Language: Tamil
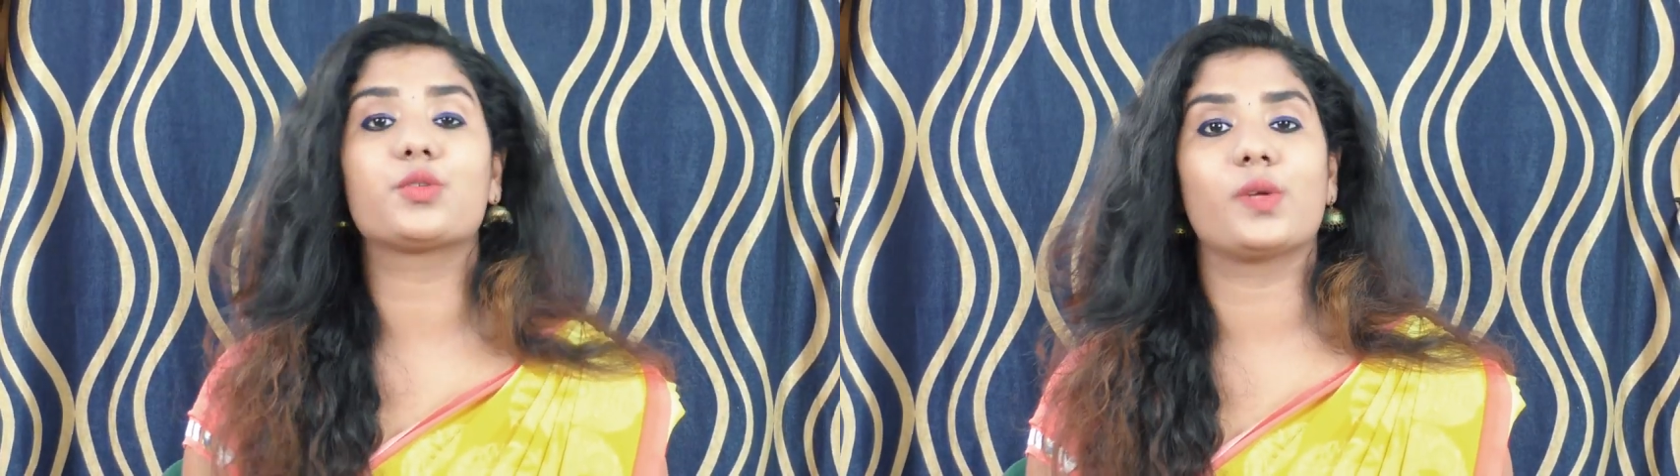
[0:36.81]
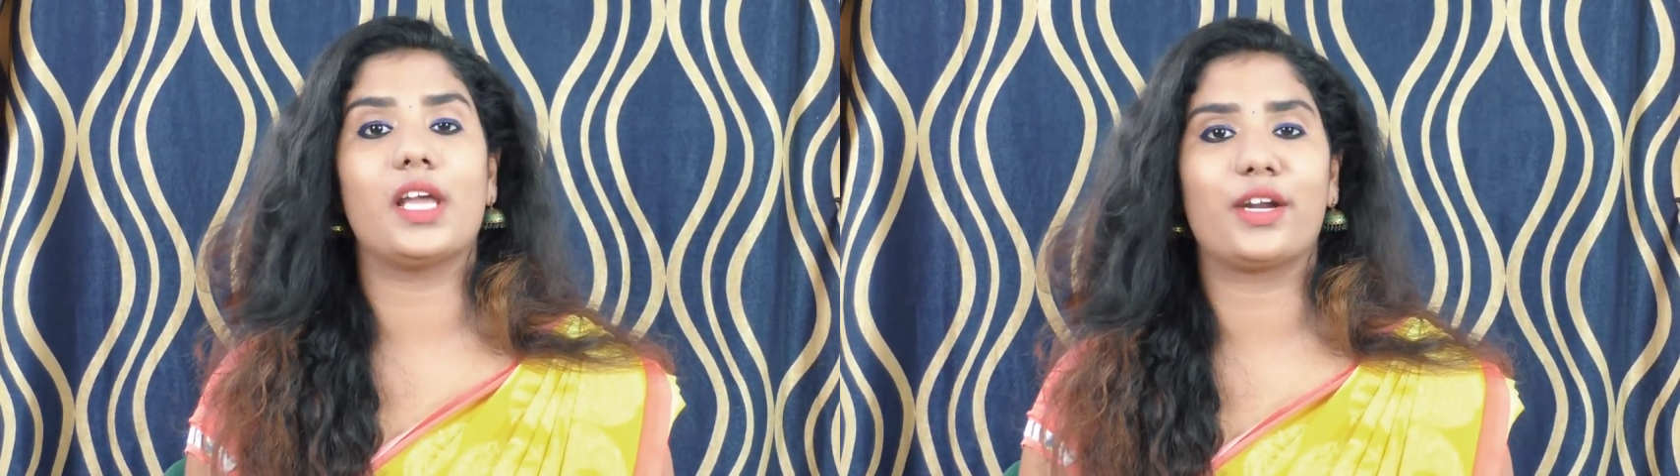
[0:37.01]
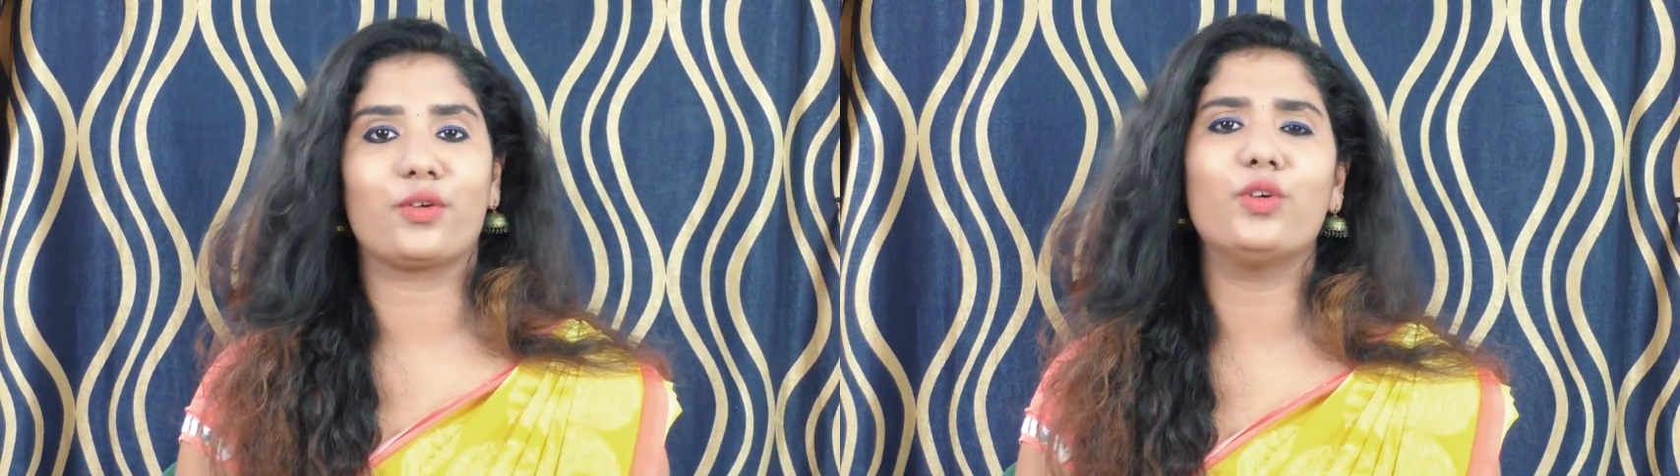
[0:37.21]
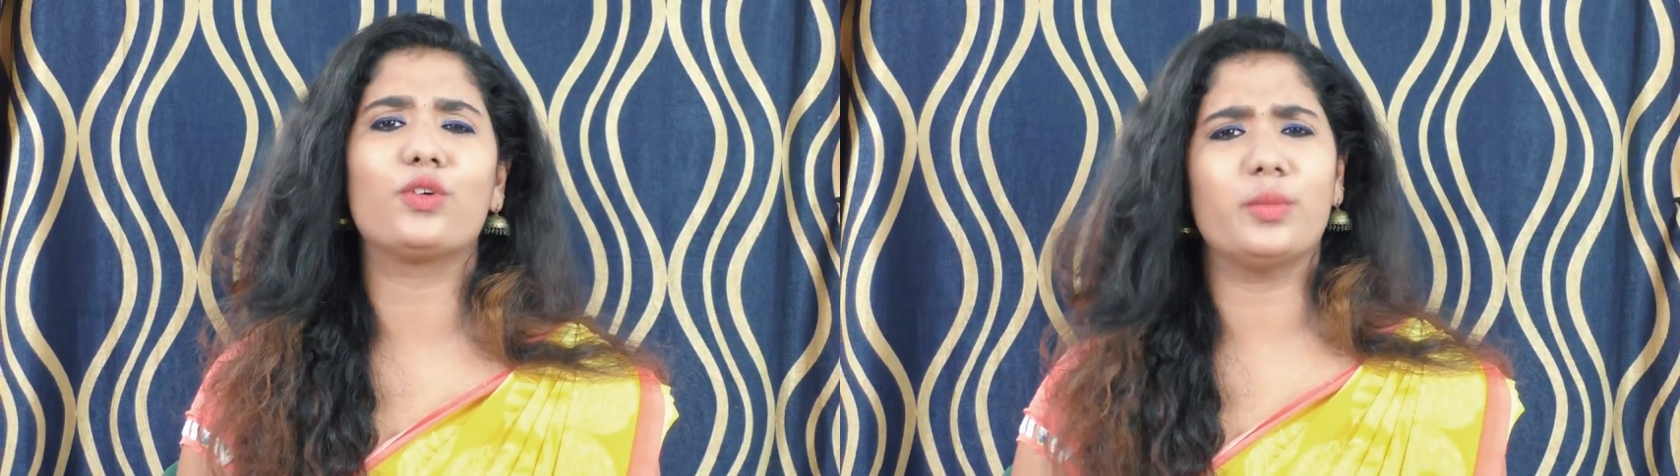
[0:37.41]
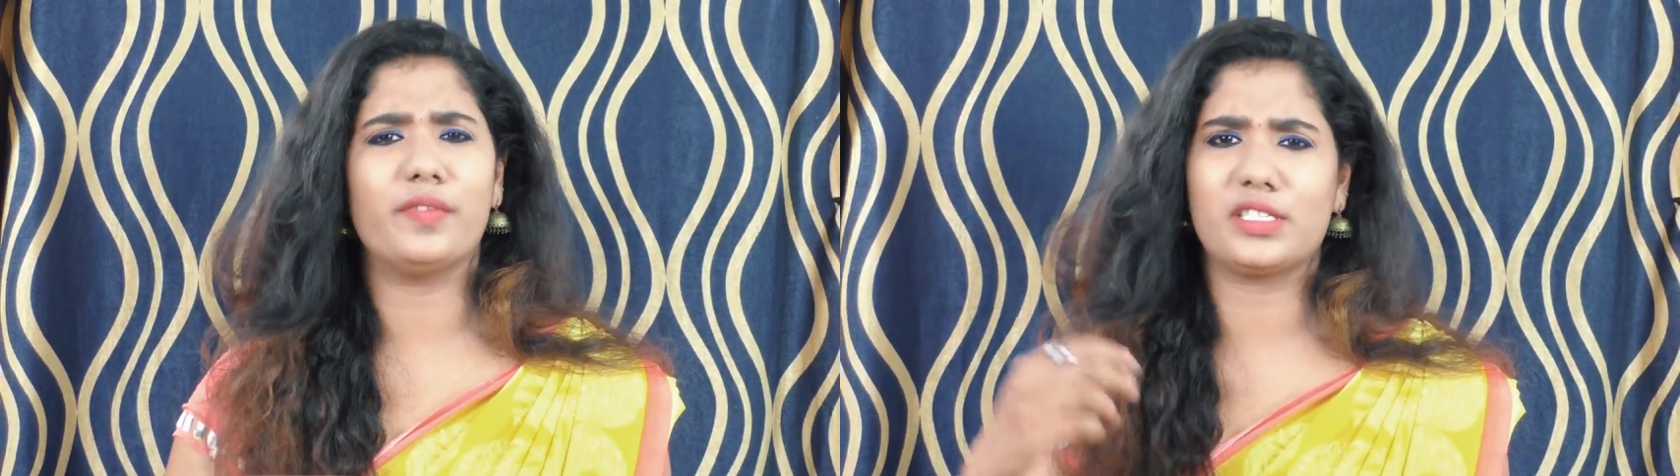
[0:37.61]
யூஸ்ஃபுல்லா
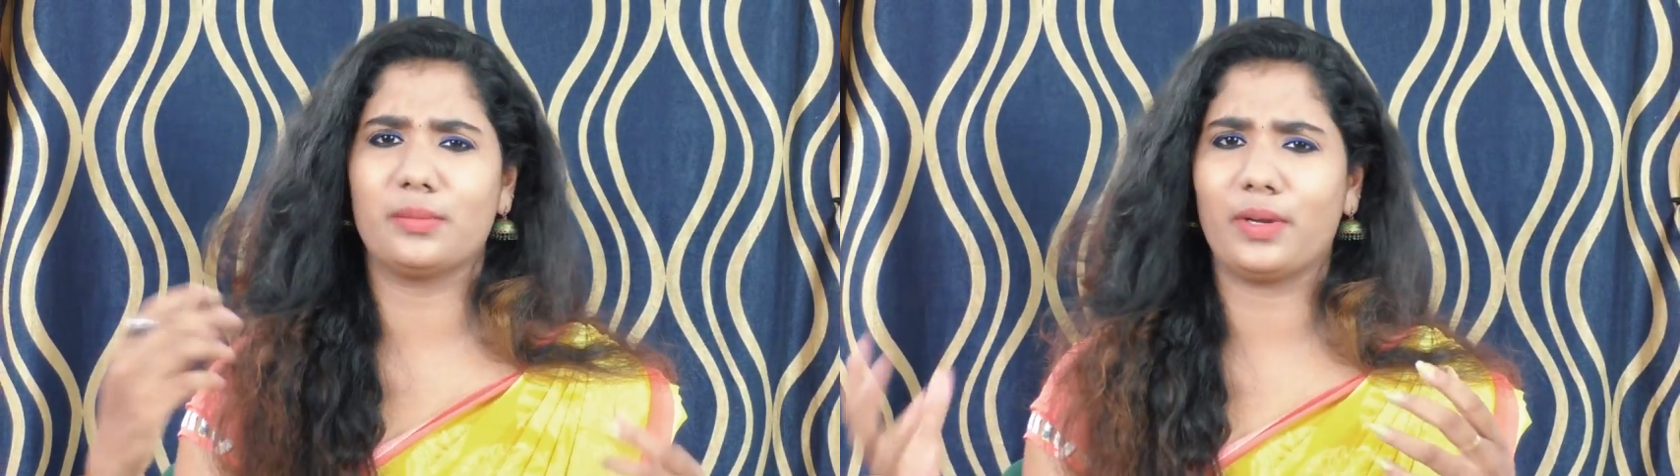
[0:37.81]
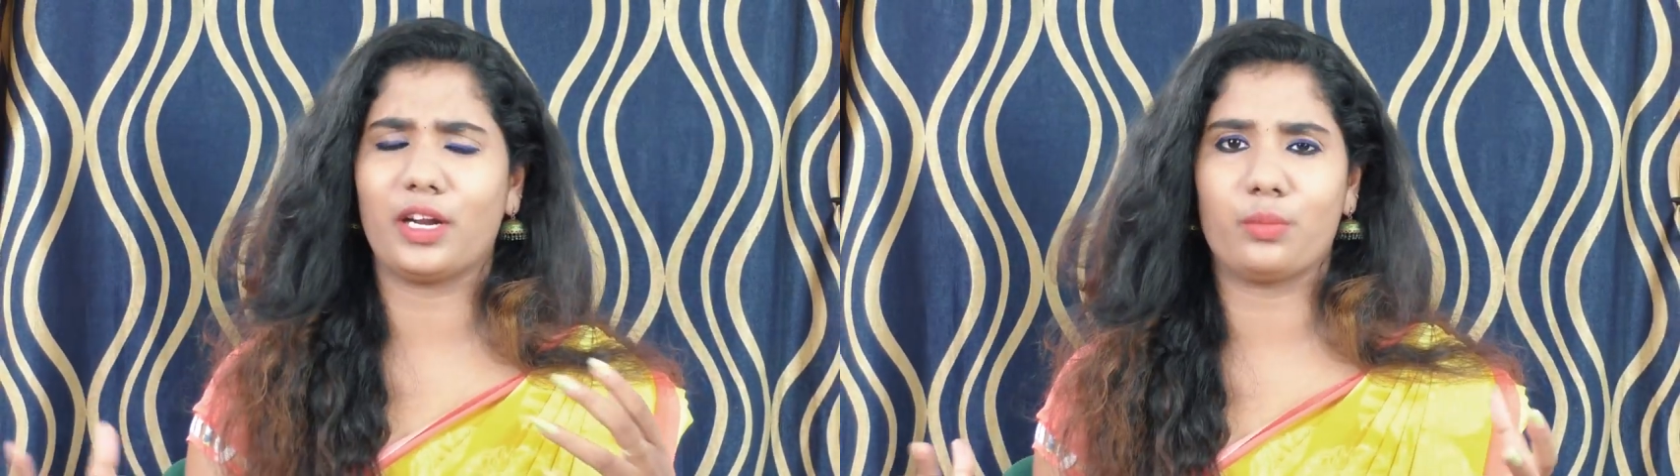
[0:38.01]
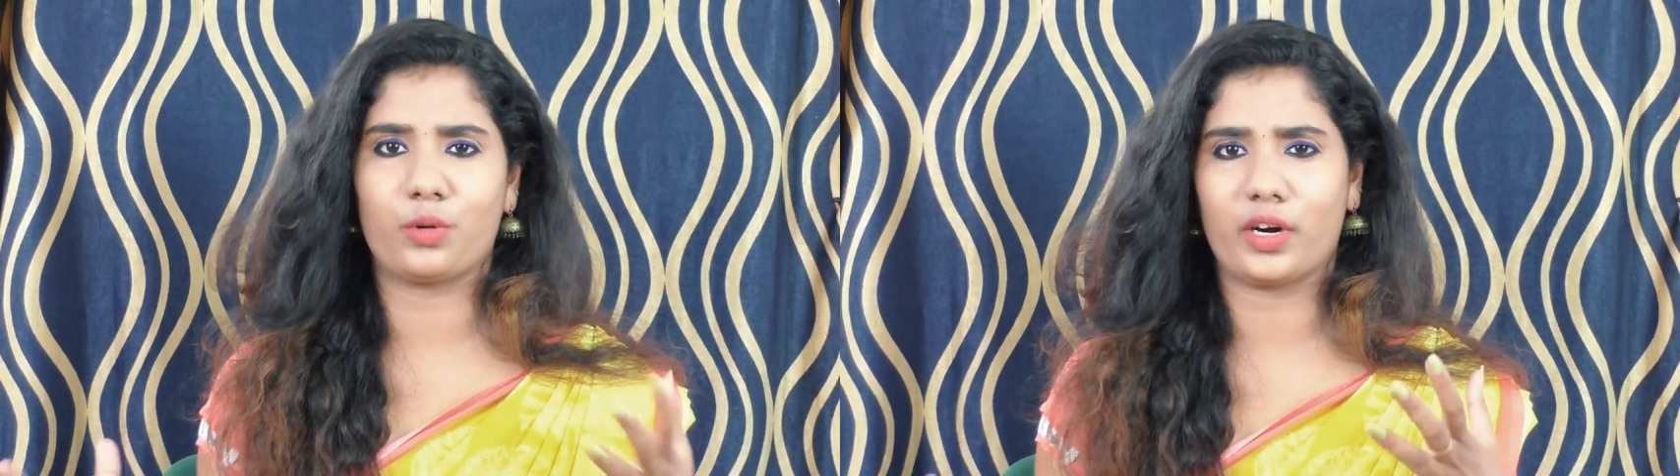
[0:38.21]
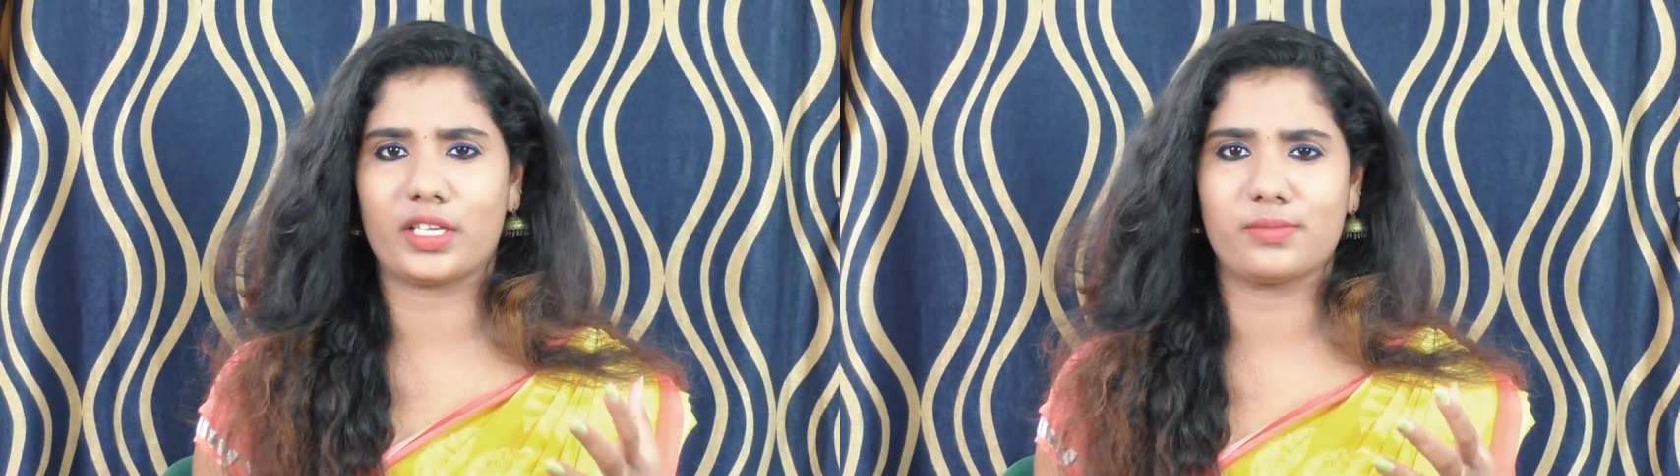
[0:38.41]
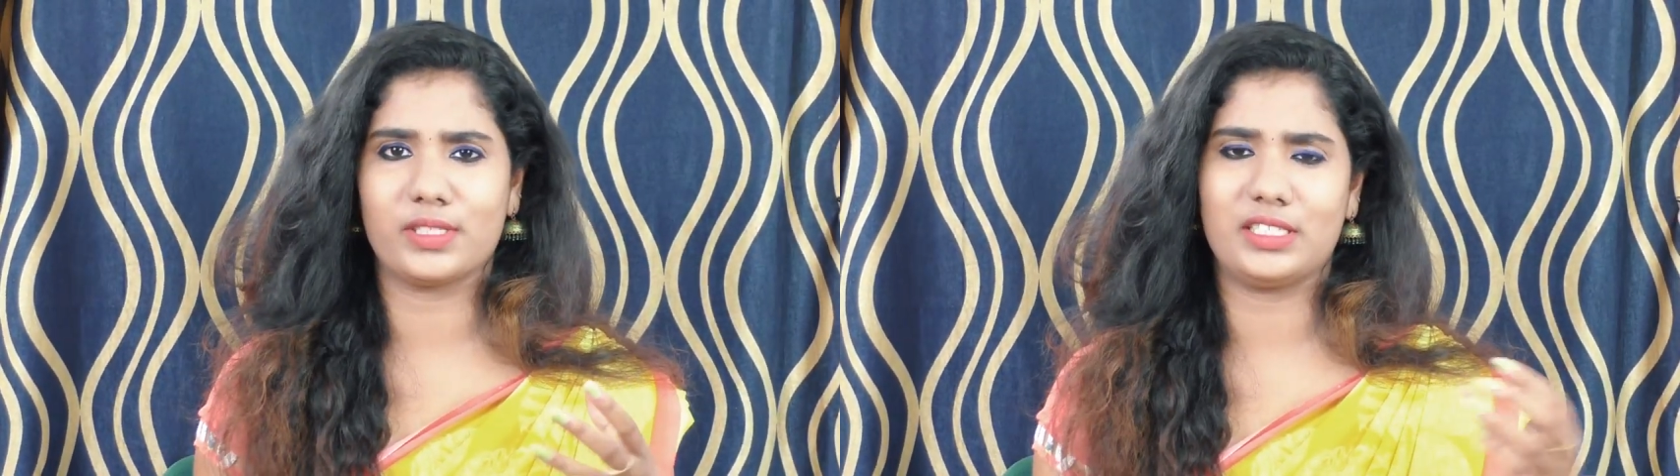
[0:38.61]
இருக்கும் ரொம்பவே சிம்பிளான
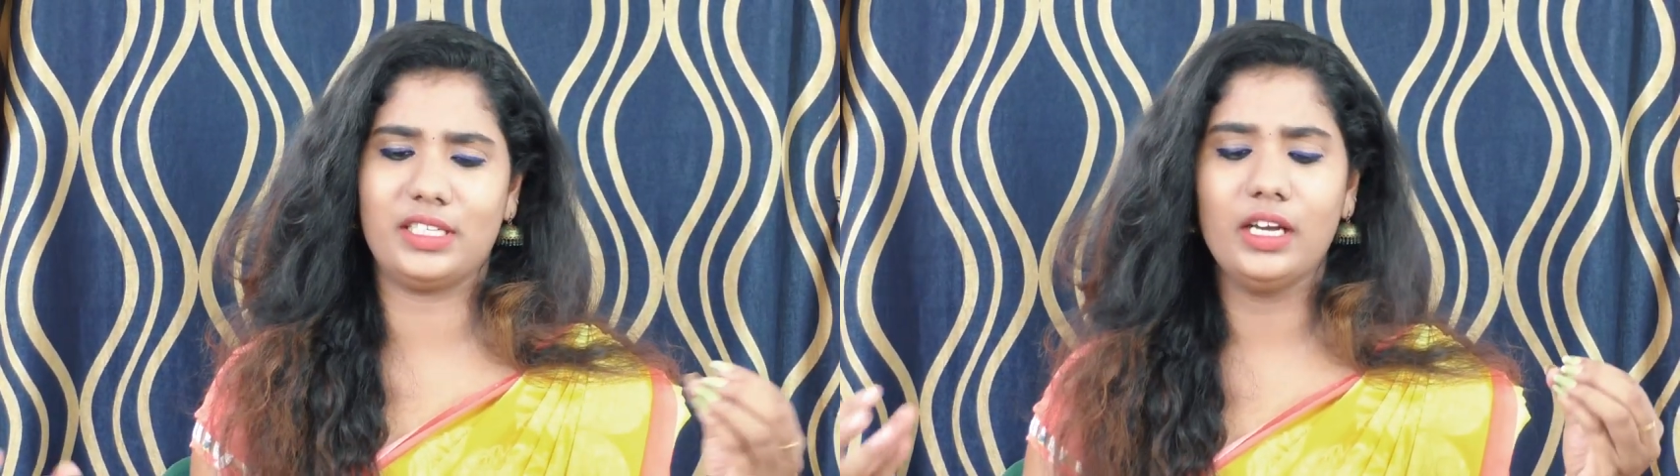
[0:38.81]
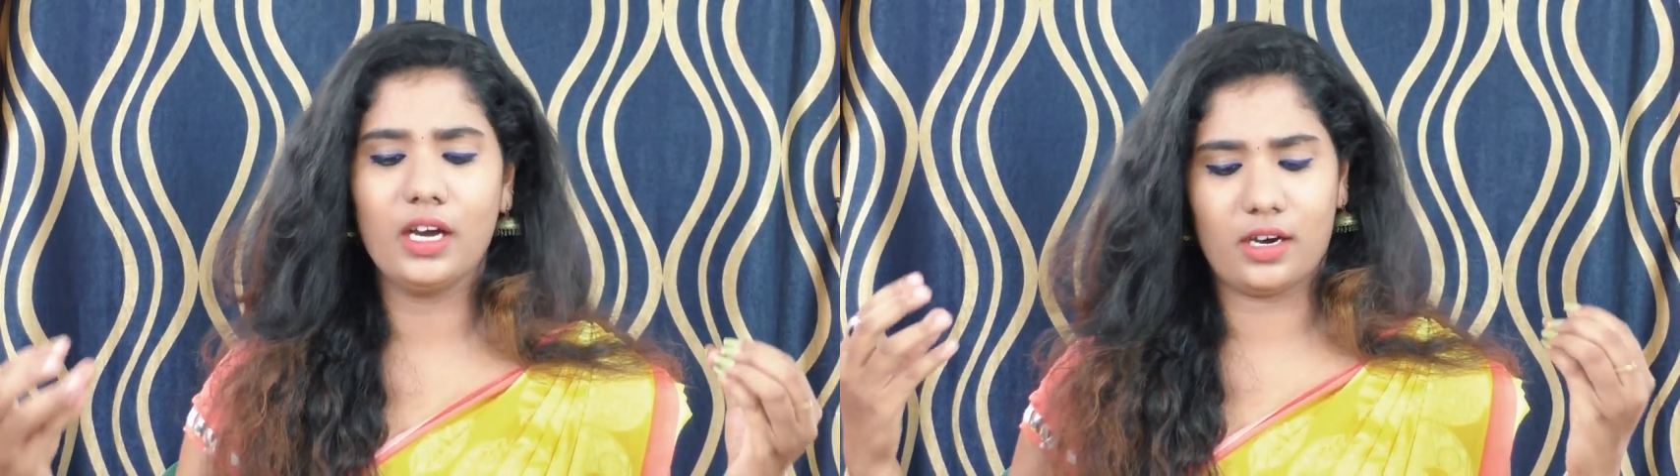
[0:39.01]
ப்ராடக்ட்ஸ் வச்சு